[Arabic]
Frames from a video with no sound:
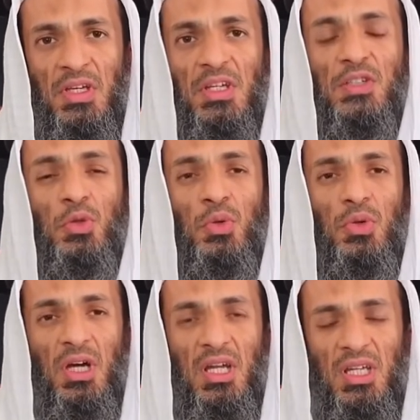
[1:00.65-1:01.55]

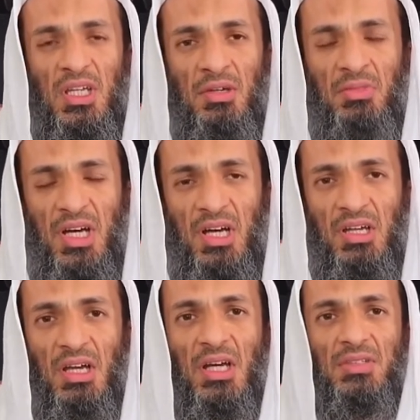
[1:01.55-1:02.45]
يتلو عليهم
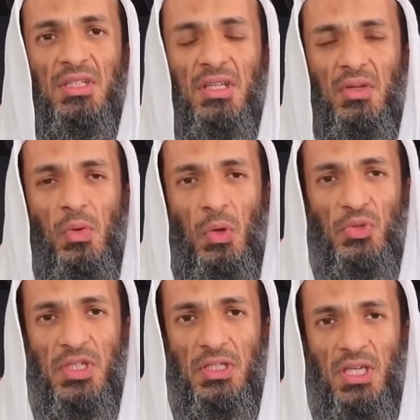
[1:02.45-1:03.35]
آياته
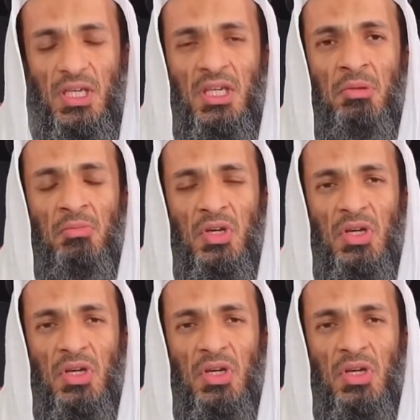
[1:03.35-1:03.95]
ويزكيهم